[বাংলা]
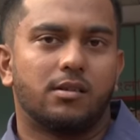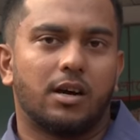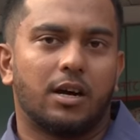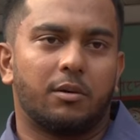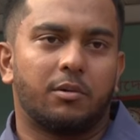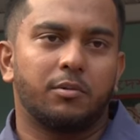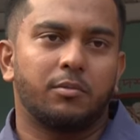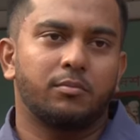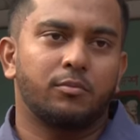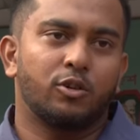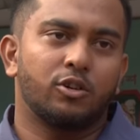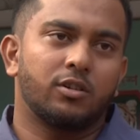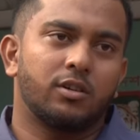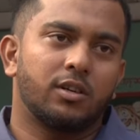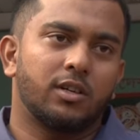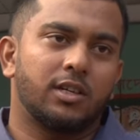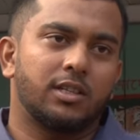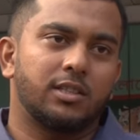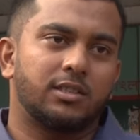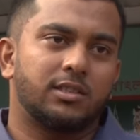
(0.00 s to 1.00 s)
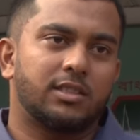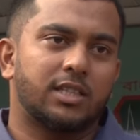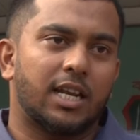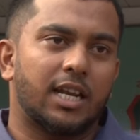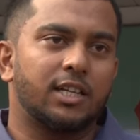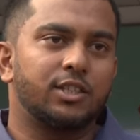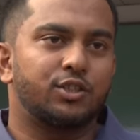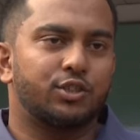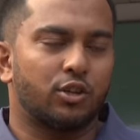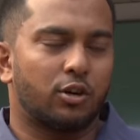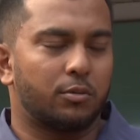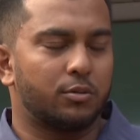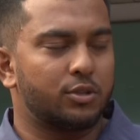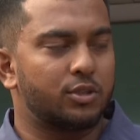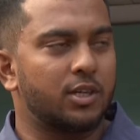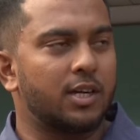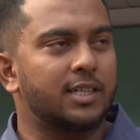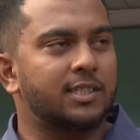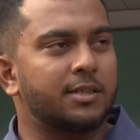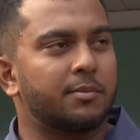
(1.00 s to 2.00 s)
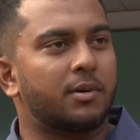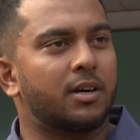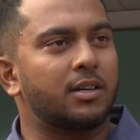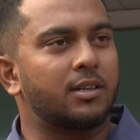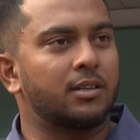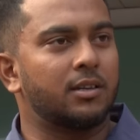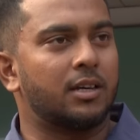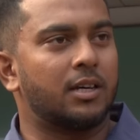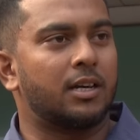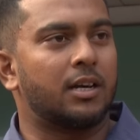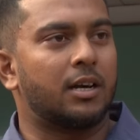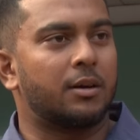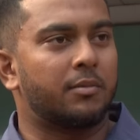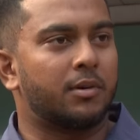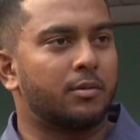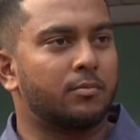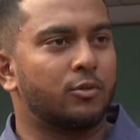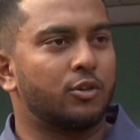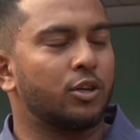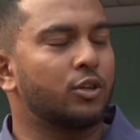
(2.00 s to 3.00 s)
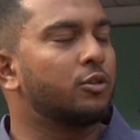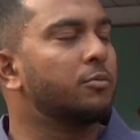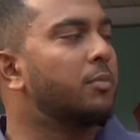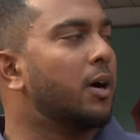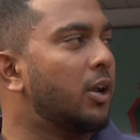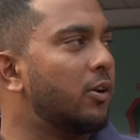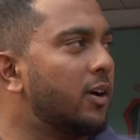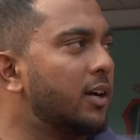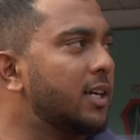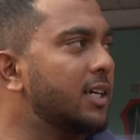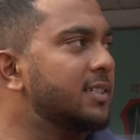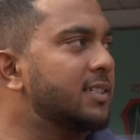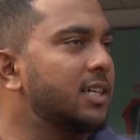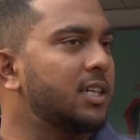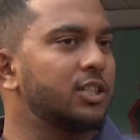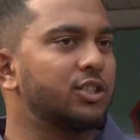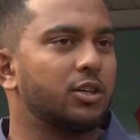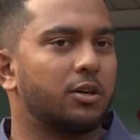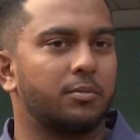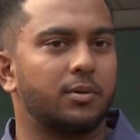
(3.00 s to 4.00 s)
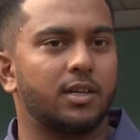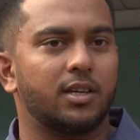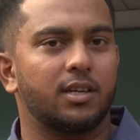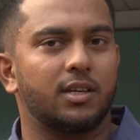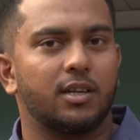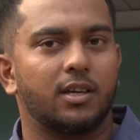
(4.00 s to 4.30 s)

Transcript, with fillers: আমার মনে হয় চ্যালেঞ্জ তো অবশ্যই আছে বাট আমার মনে হয় খুব ভালো একটা সিরিজ হবে